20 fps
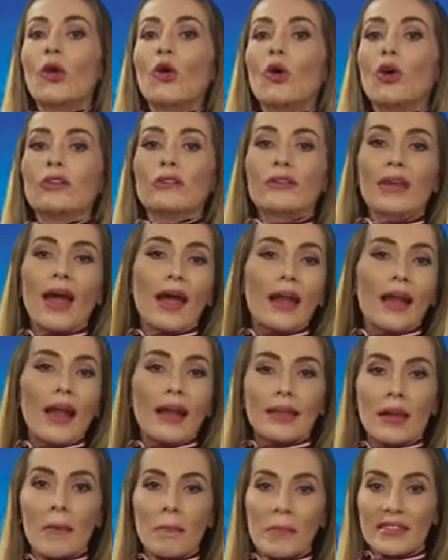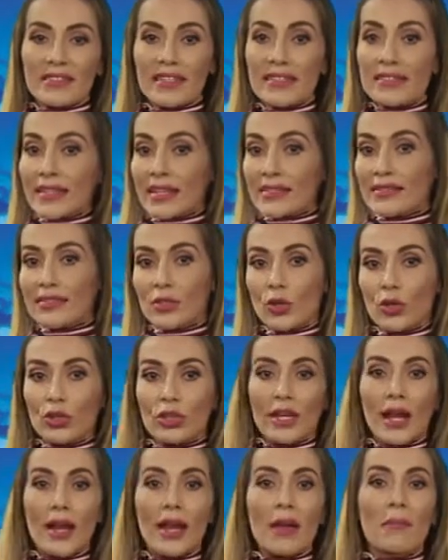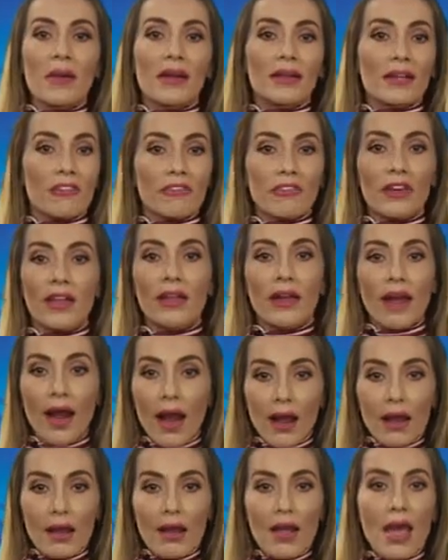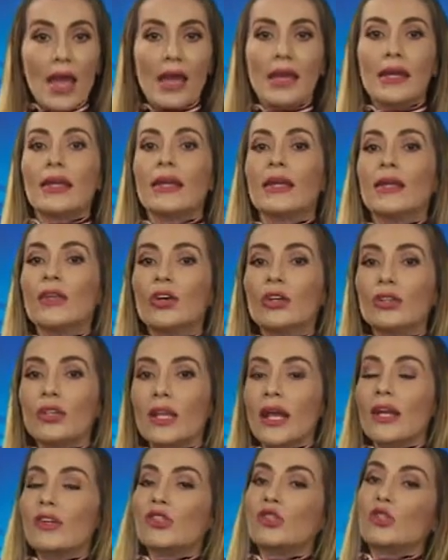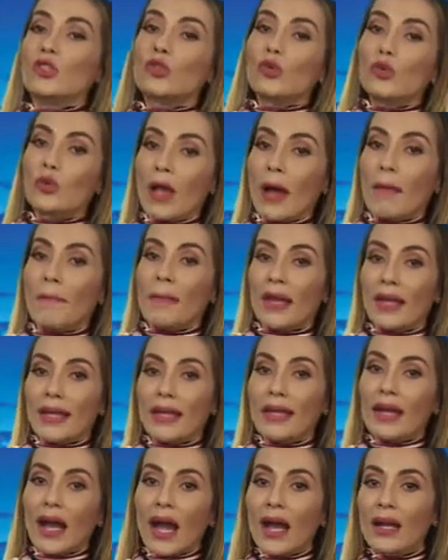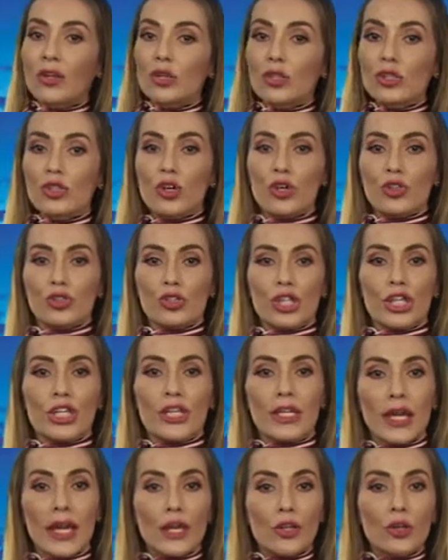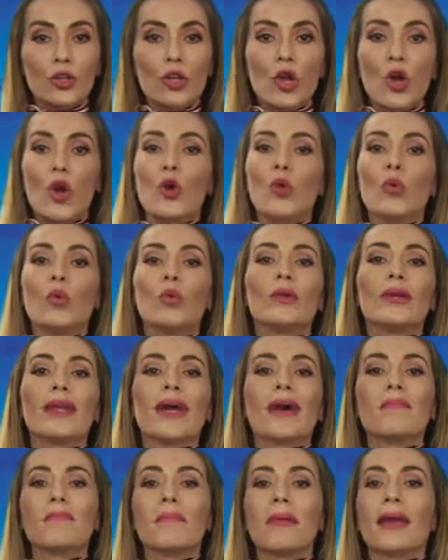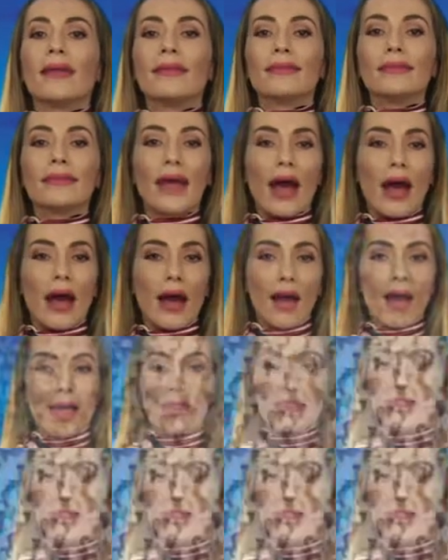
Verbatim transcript: contra de la representación de Alemania Federal y donde los suramericanos consiguieron una ventaja